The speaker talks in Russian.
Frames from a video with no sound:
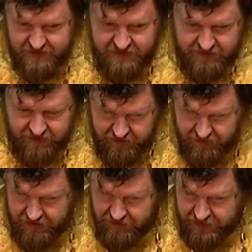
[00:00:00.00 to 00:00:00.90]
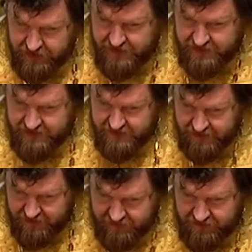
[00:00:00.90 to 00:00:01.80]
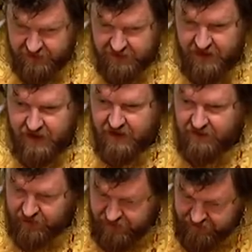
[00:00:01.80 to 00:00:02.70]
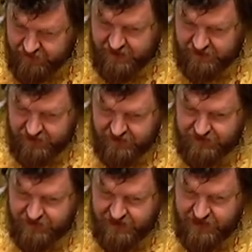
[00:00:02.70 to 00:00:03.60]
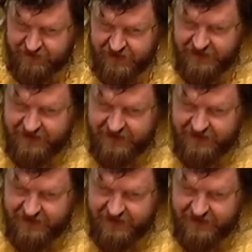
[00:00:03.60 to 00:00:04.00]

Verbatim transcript: что в этом восстанавливающемся храме один из двух пределов алтаря